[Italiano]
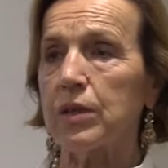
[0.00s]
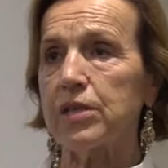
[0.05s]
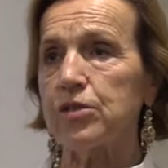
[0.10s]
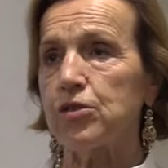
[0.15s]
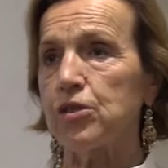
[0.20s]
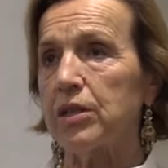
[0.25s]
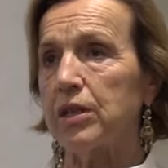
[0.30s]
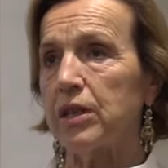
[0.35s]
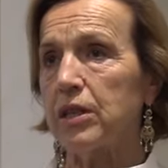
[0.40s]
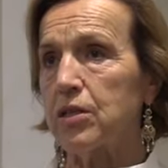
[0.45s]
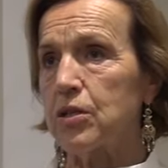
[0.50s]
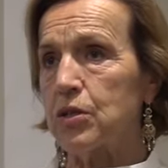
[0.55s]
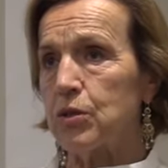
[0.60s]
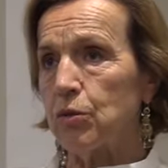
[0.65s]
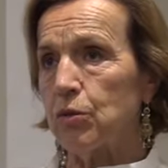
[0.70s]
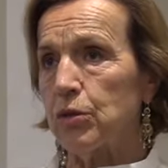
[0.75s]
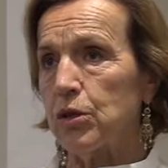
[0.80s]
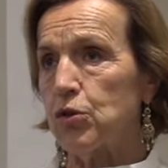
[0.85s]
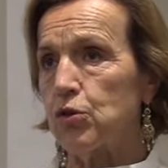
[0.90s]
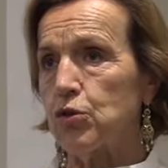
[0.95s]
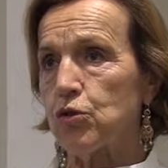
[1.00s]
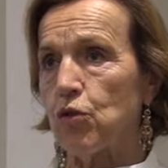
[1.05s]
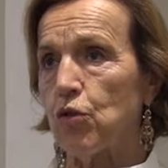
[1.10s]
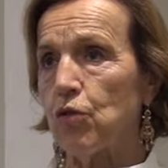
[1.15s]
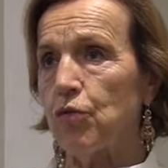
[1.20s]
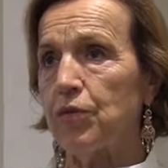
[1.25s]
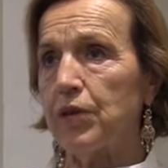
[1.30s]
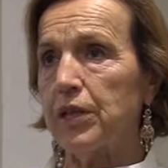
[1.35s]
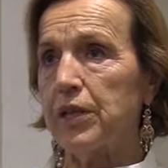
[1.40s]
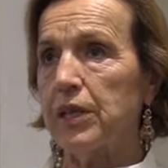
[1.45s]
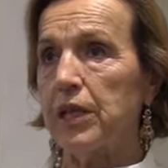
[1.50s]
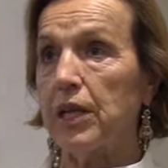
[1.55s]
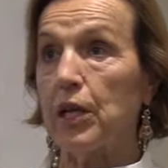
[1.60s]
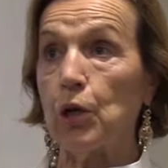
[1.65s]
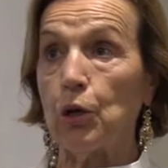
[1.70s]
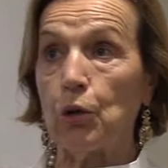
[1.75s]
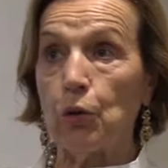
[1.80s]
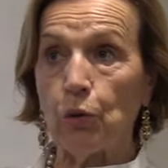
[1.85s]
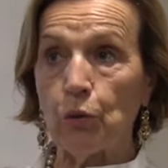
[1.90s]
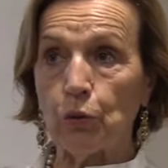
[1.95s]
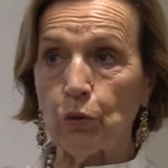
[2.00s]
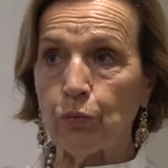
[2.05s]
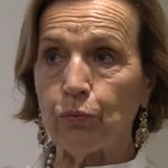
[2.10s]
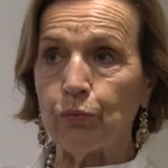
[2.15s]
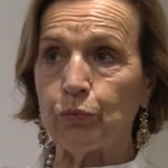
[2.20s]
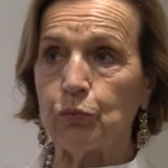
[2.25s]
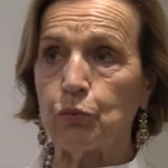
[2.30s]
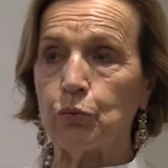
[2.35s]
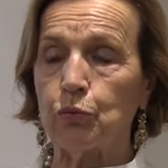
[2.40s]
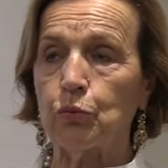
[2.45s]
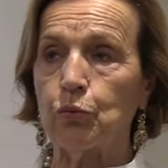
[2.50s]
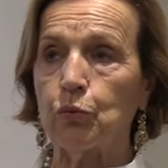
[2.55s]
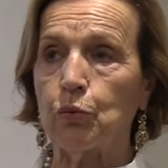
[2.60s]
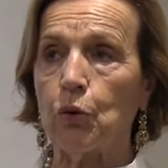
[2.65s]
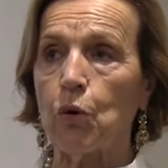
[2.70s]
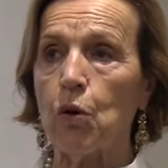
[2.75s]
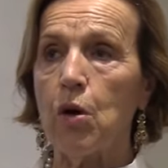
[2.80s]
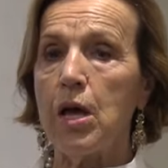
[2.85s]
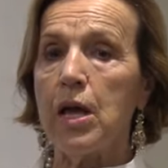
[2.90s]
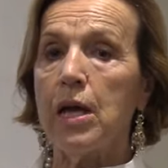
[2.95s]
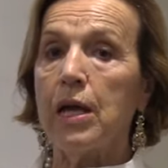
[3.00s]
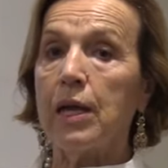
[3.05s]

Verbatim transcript: le generazioni giovani, il loro futuro,